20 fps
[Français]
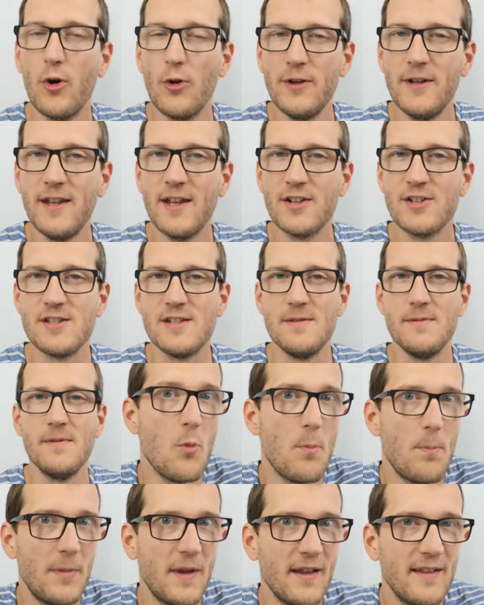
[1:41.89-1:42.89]
en énergie.
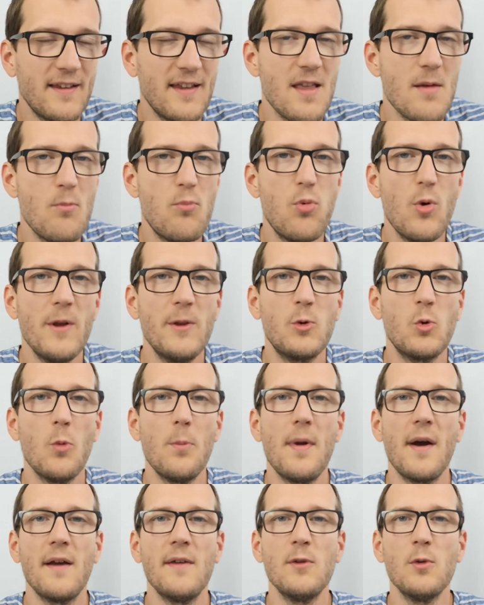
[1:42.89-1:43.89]
Le quatrième point de
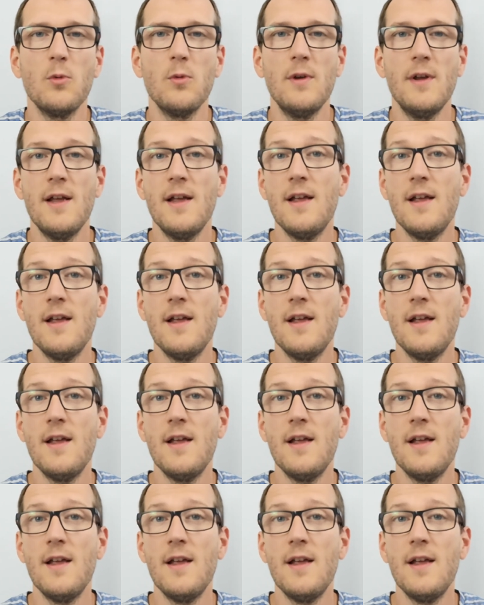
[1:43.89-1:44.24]
comparaison,